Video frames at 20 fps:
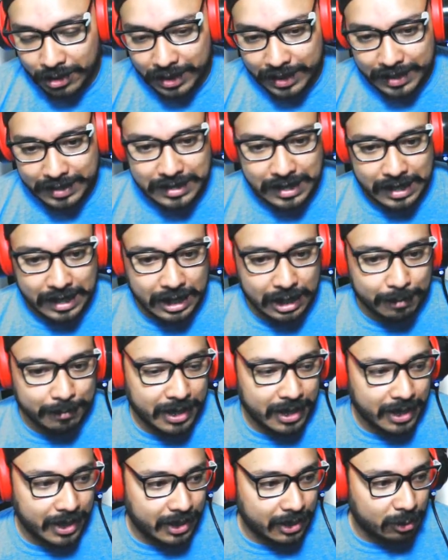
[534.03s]
Y
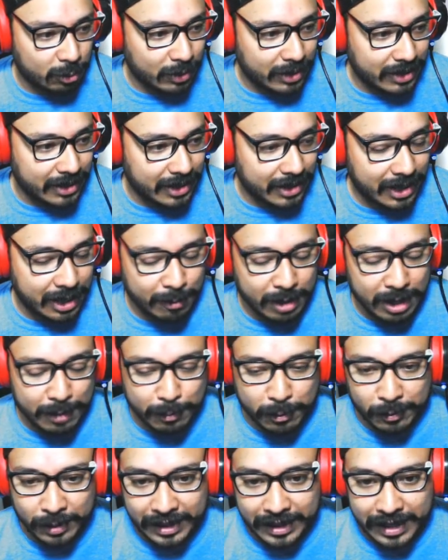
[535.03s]
seguirme en Twitter, que voy a
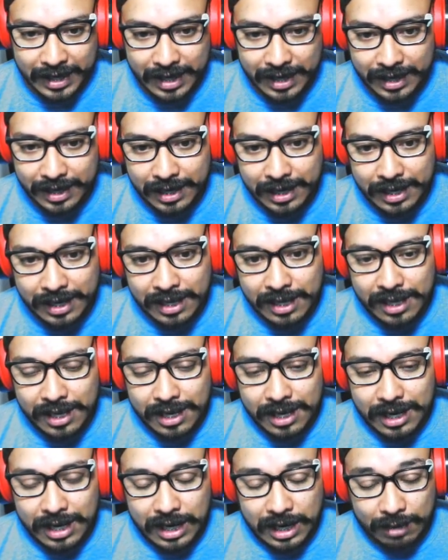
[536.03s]
publicar
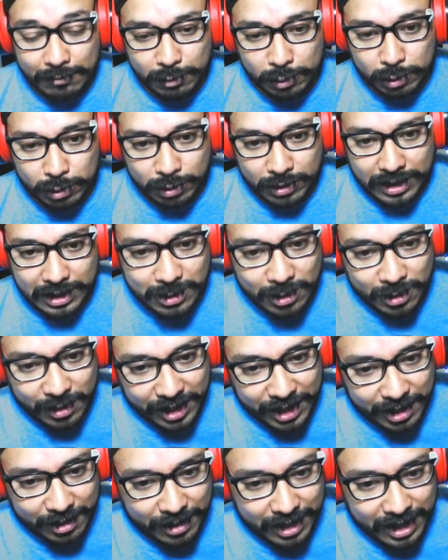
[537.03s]
la foto del zorrillo,